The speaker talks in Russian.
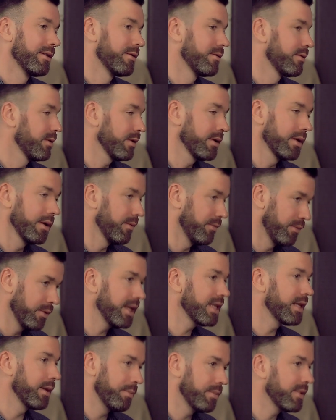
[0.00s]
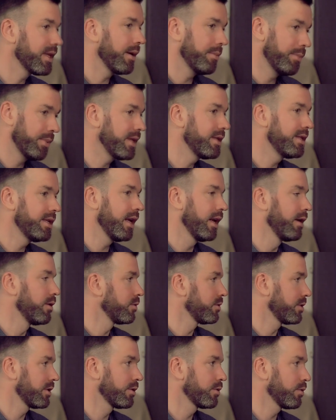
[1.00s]
это я
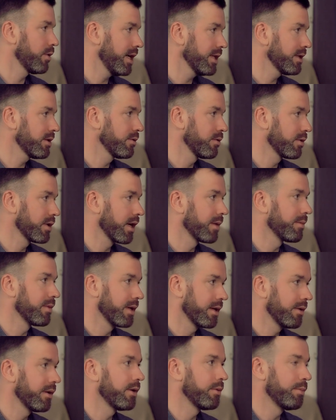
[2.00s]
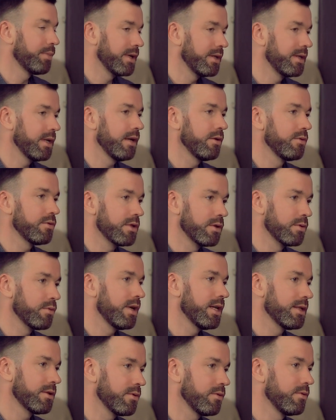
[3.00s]
предельную ситуацию, да. как бы говорю, предельную
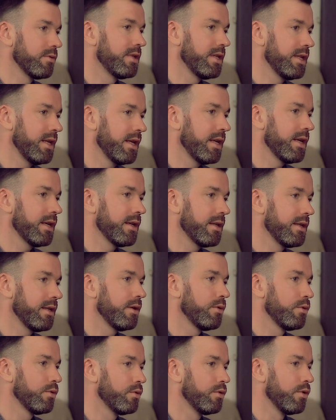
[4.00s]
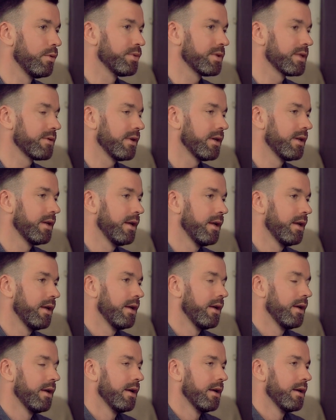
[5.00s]
ситуацию не, неудобства.
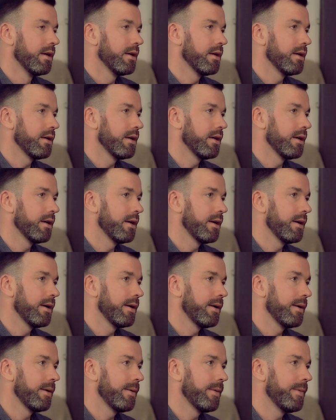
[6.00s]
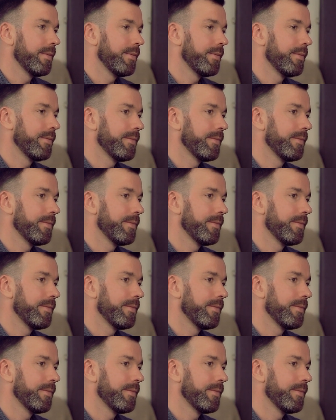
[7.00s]
меня